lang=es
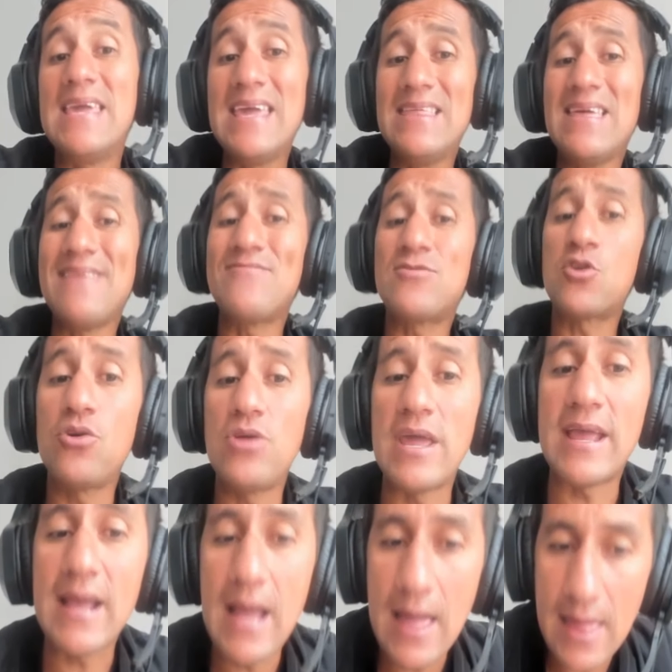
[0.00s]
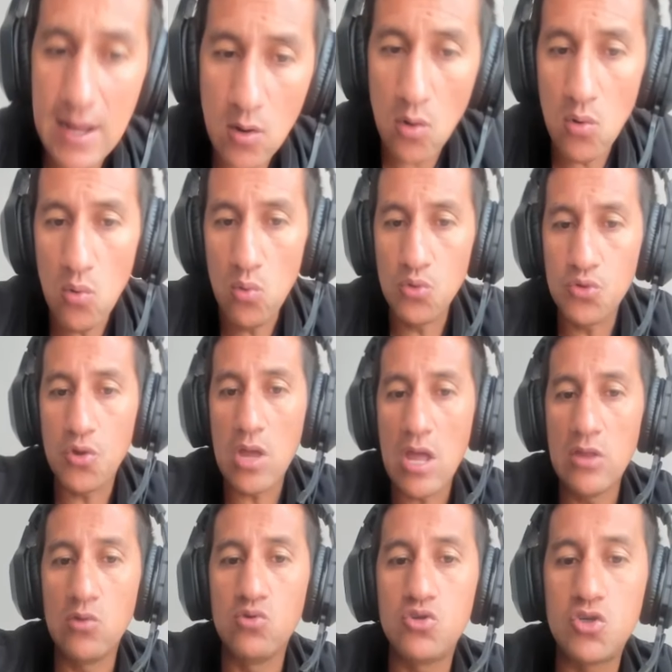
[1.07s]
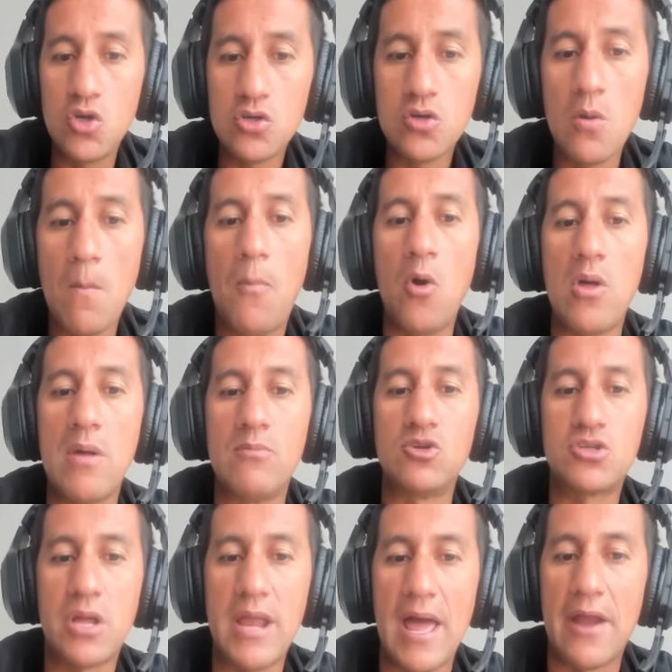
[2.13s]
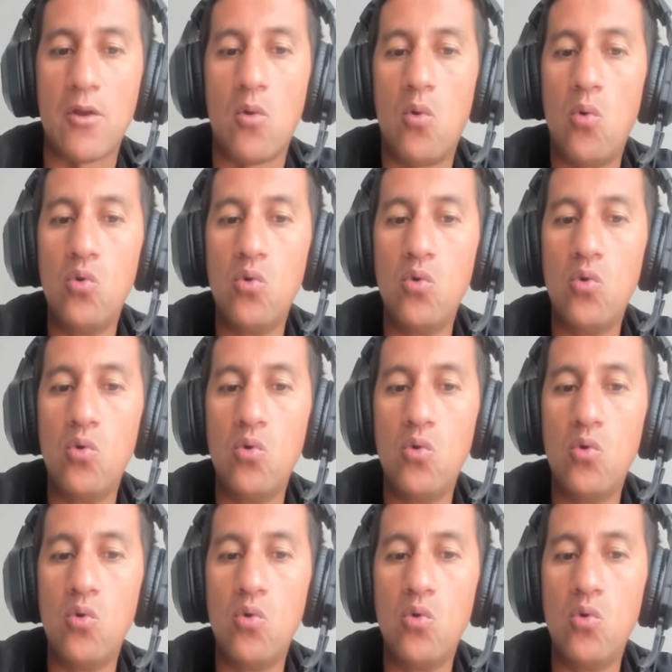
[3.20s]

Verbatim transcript: Y dentro de cada conjunto de anuncios podemos crear